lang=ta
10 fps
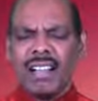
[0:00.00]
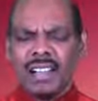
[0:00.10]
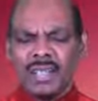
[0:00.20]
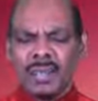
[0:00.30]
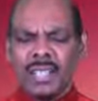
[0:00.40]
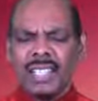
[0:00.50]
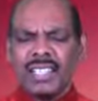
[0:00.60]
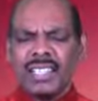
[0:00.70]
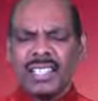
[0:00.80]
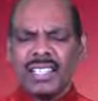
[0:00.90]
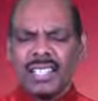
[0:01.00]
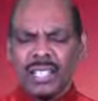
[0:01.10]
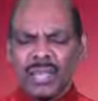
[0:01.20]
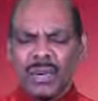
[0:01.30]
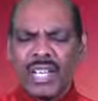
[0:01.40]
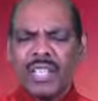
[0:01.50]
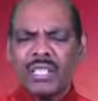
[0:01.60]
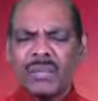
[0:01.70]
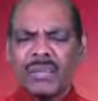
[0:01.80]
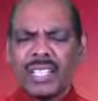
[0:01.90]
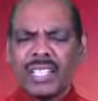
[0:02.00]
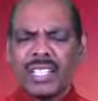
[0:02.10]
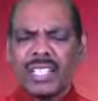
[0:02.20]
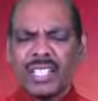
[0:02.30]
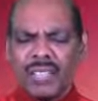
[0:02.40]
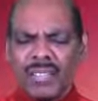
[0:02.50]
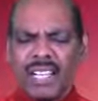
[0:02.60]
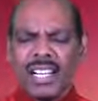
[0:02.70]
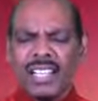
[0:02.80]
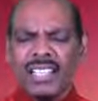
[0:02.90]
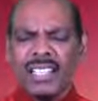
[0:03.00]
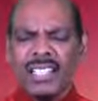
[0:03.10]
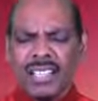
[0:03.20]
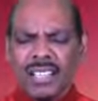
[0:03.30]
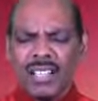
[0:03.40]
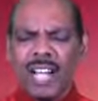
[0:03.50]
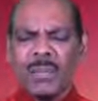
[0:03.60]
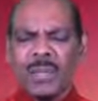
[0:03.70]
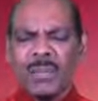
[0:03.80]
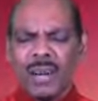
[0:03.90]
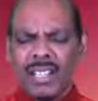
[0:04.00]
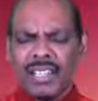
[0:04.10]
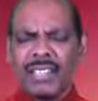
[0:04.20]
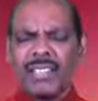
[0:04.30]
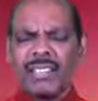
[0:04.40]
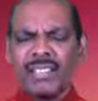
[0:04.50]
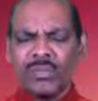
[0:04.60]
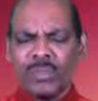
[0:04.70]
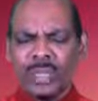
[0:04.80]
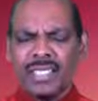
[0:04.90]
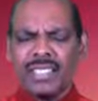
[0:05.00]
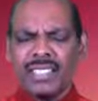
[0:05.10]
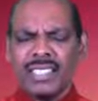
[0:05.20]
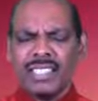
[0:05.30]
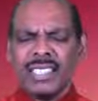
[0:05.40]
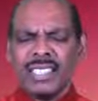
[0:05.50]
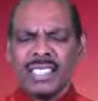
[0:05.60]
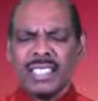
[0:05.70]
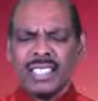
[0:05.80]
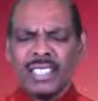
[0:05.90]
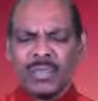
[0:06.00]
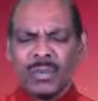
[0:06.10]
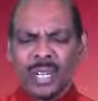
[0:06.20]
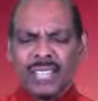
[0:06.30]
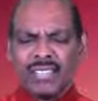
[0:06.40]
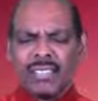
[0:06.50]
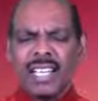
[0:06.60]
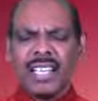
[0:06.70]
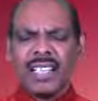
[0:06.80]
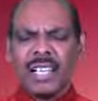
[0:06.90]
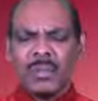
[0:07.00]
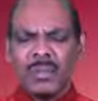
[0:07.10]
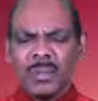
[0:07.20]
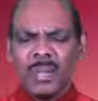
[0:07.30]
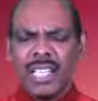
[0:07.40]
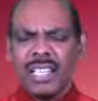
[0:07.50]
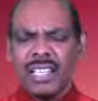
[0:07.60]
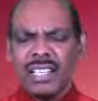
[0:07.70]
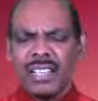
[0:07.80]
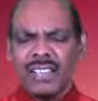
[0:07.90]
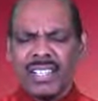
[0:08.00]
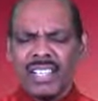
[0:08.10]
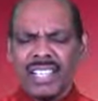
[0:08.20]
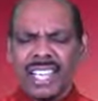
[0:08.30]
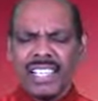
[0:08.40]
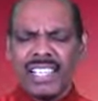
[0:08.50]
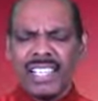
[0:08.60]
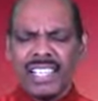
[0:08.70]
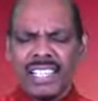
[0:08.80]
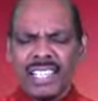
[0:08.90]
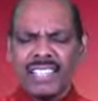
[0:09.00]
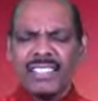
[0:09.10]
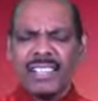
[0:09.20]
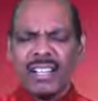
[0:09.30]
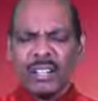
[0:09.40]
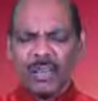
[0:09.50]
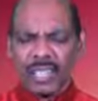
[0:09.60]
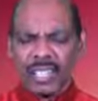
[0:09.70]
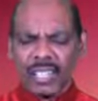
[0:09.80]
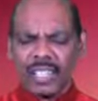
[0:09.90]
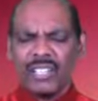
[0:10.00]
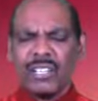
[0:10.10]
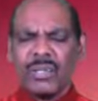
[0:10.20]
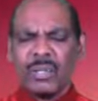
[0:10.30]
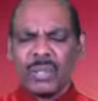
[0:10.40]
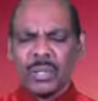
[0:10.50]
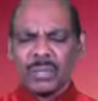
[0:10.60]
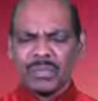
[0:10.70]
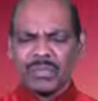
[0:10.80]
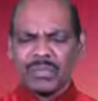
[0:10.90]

ஆண்டவரே இதுவரைக்கும் இவர்களை நீர்தாமே பாதுகாத்து சுமந்து உம்முடைய சிறகுனால் மூடி வந்த நேரங்களை நினைத்து நாங்கள் உமக்கு நன்றி கூறுகிறோம்